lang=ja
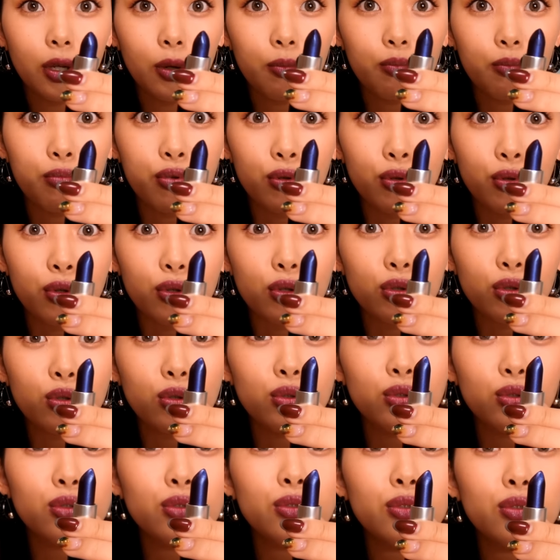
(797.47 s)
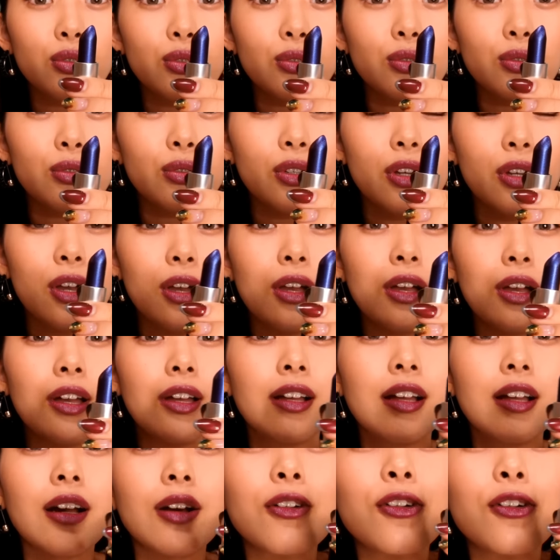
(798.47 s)
ブルー
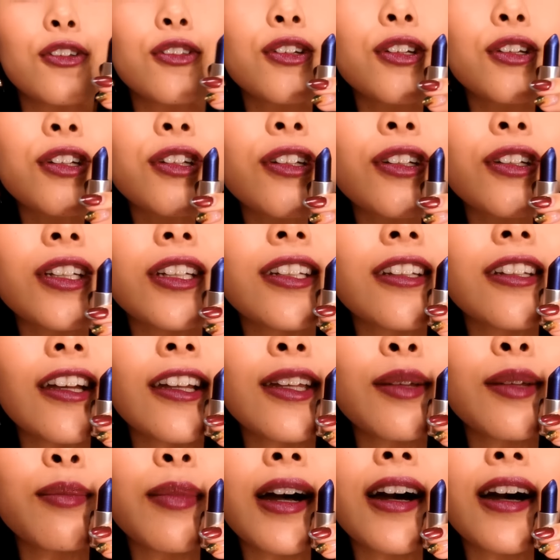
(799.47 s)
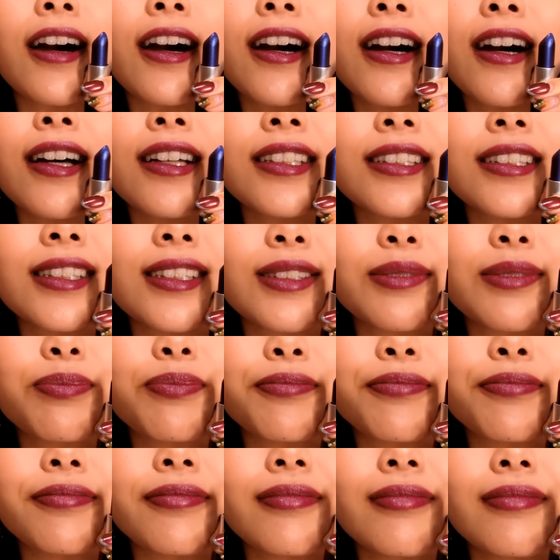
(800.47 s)
がこの色になります
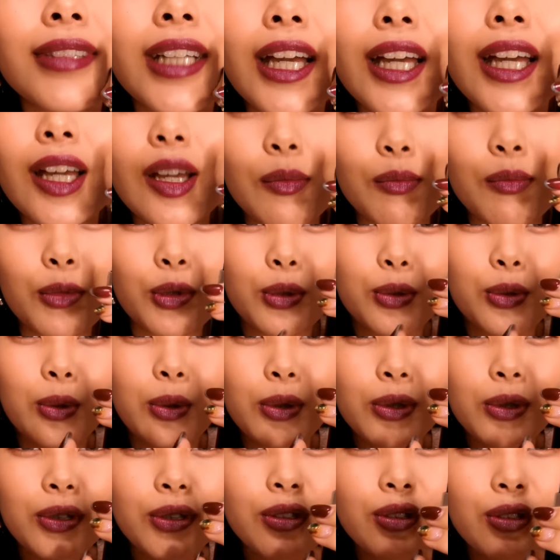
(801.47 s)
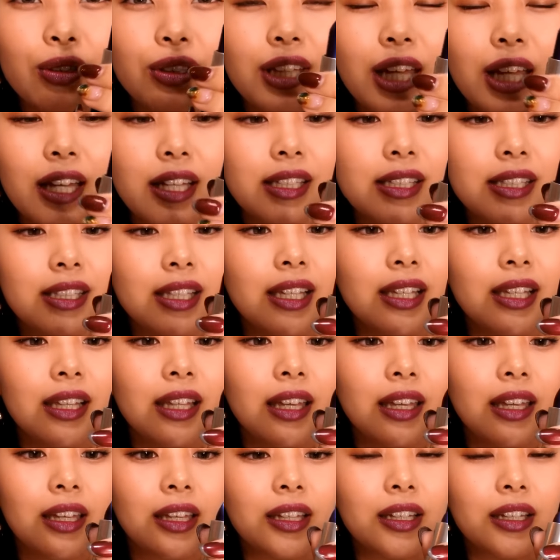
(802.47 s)
もうこういうの大好き
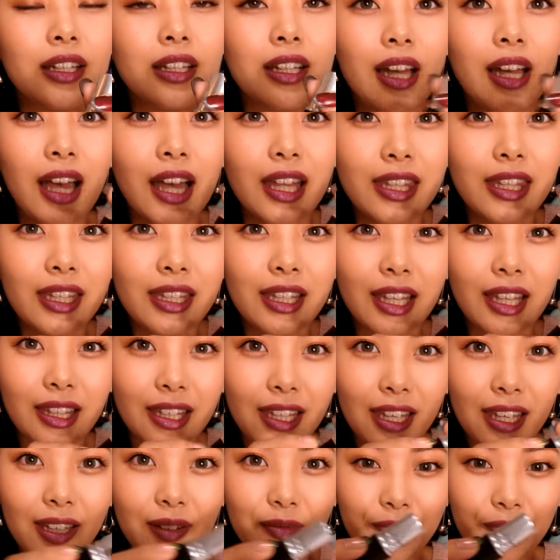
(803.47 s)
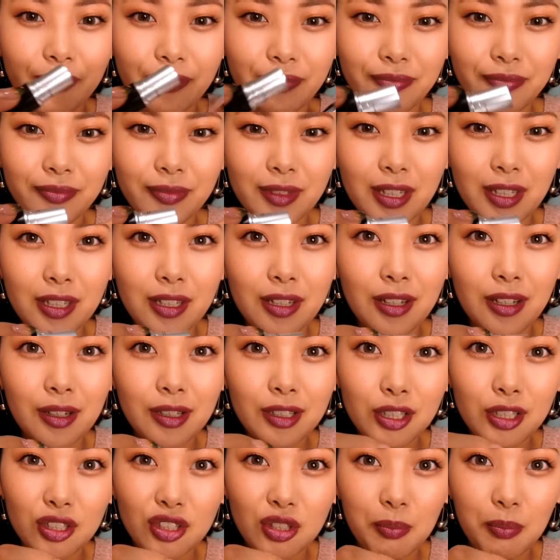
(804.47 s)
で派手なね
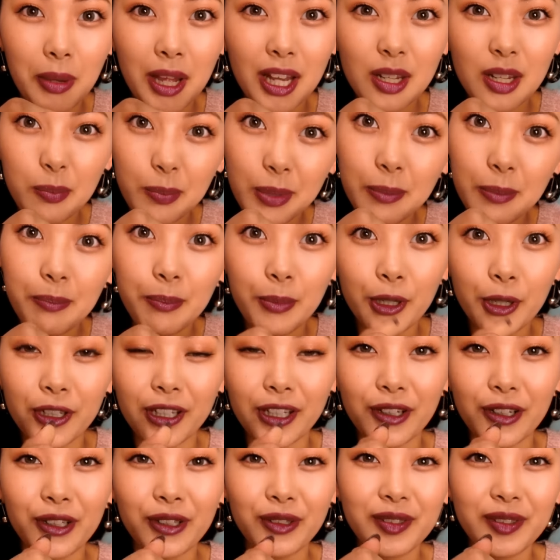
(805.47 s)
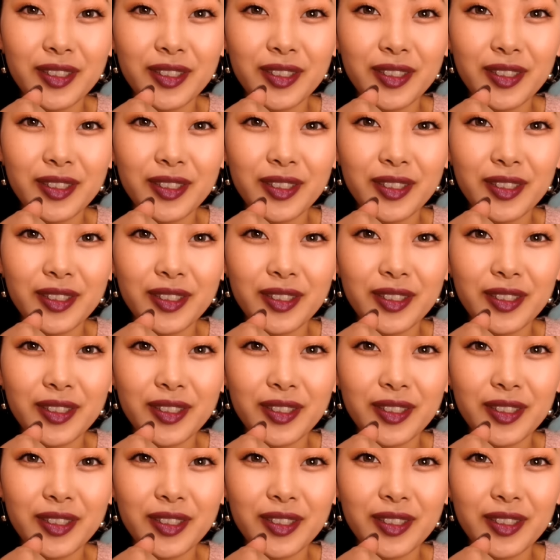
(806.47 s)
ちょっとパリピっぽい色